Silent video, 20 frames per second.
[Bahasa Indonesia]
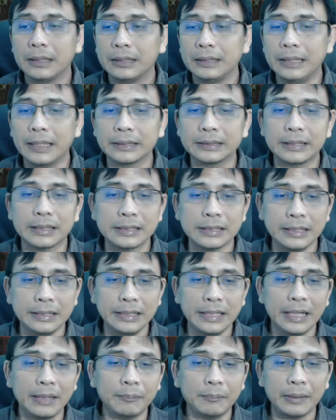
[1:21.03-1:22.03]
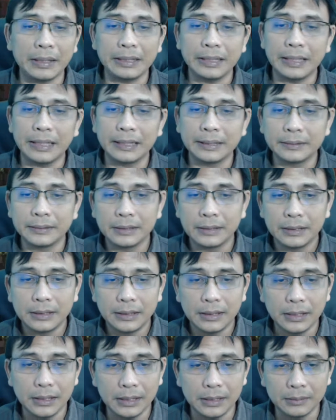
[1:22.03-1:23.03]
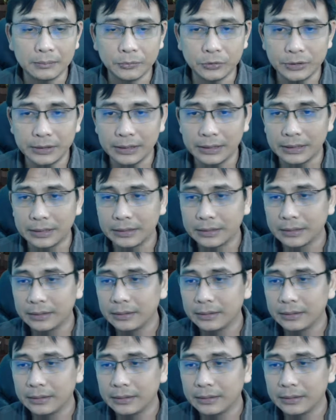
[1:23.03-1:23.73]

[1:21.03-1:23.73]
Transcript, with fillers: yang tersedia pada uh, Moodle.